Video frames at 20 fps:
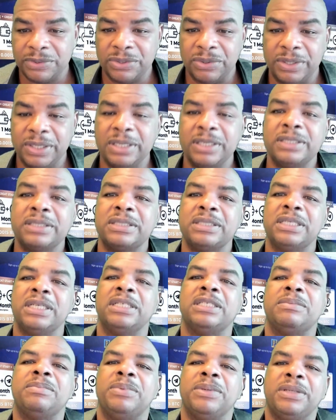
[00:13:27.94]
Danke, dass ihr
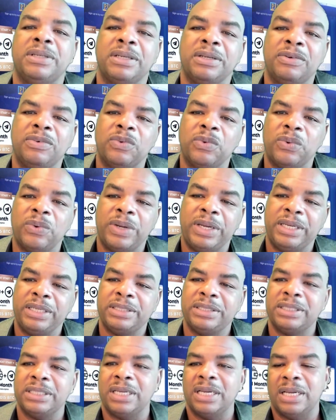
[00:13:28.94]
alle hier wart. Das
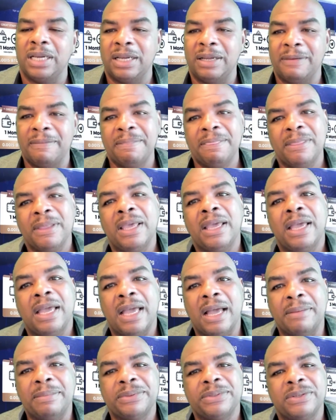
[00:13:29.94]
war wirklich
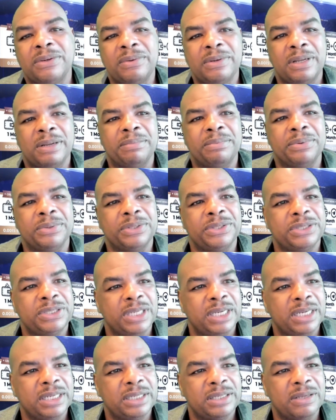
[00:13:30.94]
eine tolle Sendung. Ich
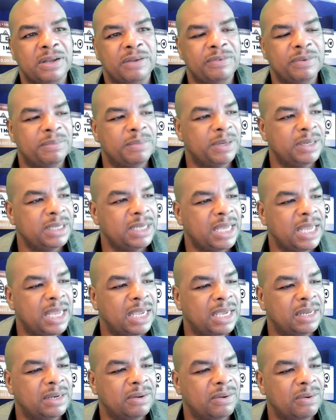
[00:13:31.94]
schätze das wirklich
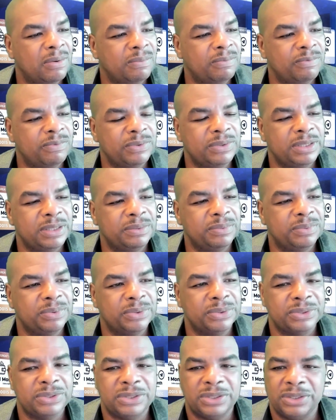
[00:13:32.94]
sehr und
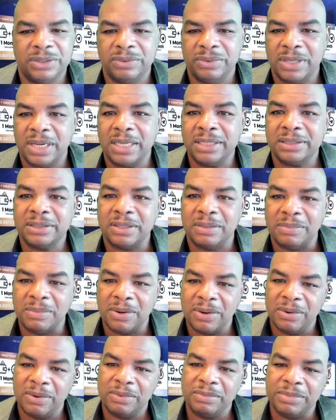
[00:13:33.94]
hoffentlich sehen wir uns
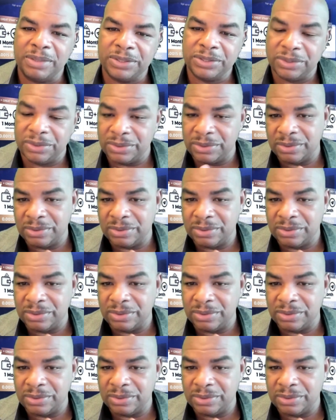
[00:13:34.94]
morgen.